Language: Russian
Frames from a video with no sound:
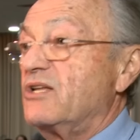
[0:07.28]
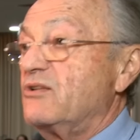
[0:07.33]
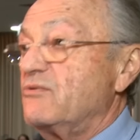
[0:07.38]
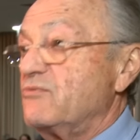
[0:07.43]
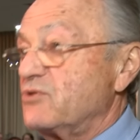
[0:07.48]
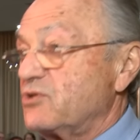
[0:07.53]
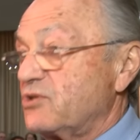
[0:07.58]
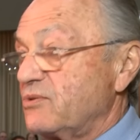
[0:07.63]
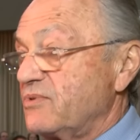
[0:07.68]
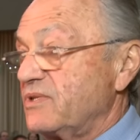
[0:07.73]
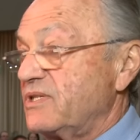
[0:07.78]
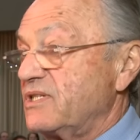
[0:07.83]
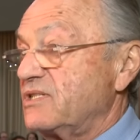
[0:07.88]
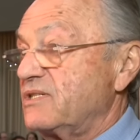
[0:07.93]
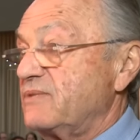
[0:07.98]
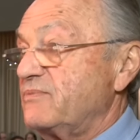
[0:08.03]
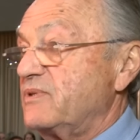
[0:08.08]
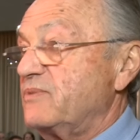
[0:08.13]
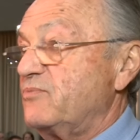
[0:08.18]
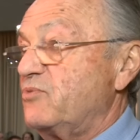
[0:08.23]
Я думаю, что мы
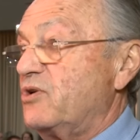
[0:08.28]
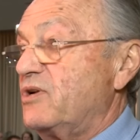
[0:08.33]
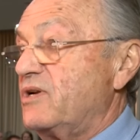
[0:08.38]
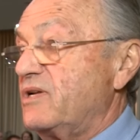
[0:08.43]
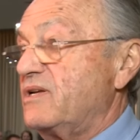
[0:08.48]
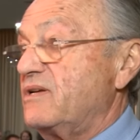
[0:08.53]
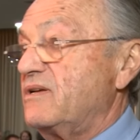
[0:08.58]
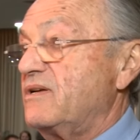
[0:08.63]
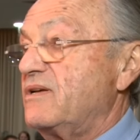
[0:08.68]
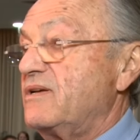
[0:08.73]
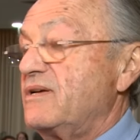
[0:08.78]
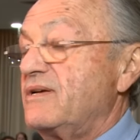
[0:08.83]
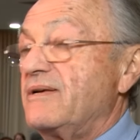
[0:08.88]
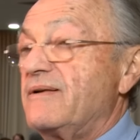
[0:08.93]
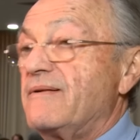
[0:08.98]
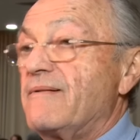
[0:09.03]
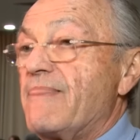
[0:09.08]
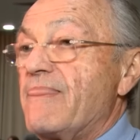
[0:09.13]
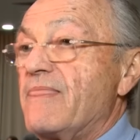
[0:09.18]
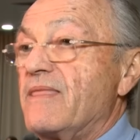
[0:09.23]
должны быть более
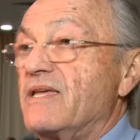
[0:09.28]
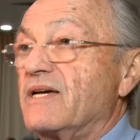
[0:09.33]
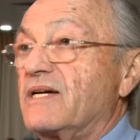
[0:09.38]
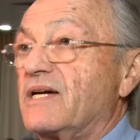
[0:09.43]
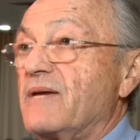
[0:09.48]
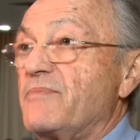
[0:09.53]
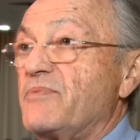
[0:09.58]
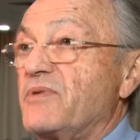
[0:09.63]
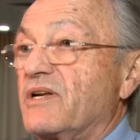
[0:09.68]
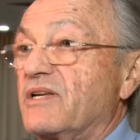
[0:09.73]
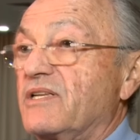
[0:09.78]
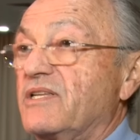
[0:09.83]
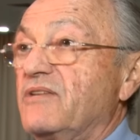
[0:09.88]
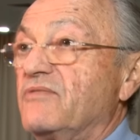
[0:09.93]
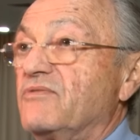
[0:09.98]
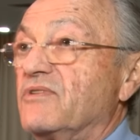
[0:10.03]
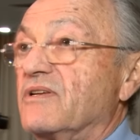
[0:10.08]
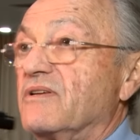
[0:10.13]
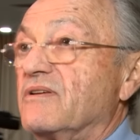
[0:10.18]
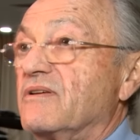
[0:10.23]
э,
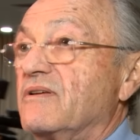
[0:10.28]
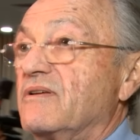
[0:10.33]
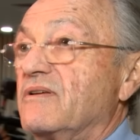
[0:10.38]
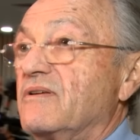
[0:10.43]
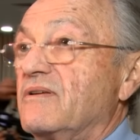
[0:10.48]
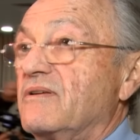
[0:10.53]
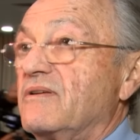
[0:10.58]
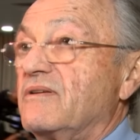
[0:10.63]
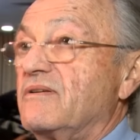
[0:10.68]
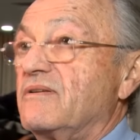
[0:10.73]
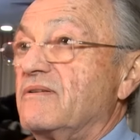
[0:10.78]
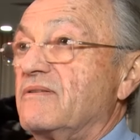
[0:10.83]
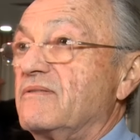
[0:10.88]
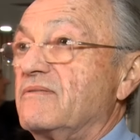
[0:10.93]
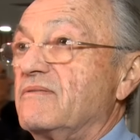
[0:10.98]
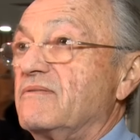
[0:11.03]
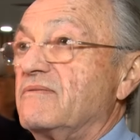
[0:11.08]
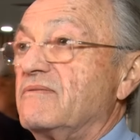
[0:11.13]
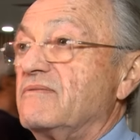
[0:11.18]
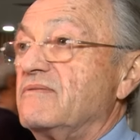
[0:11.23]
кооперативны.
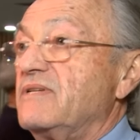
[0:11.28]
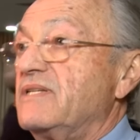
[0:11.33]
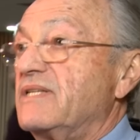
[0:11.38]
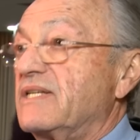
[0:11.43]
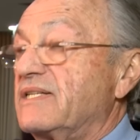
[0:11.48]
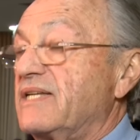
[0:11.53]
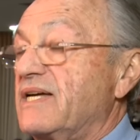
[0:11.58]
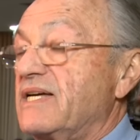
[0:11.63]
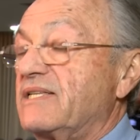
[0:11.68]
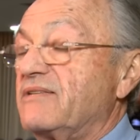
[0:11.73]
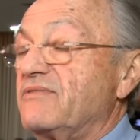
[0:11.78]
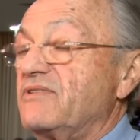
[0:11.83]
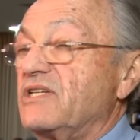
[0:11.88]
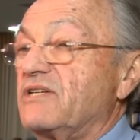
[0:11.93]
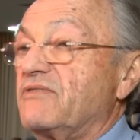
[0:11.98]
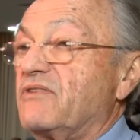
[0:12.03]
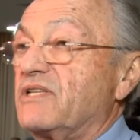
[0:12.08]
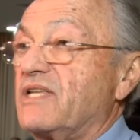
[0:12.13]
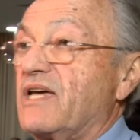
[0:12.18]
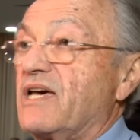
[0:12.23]
Иногда этого не
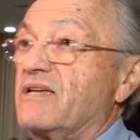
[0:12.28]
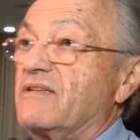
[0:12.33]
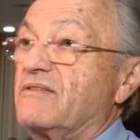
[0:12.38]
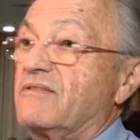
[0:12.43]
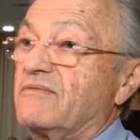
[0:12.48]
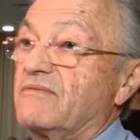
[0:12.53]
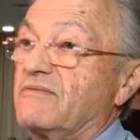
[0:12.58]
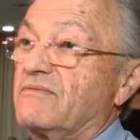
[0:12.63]
хватает.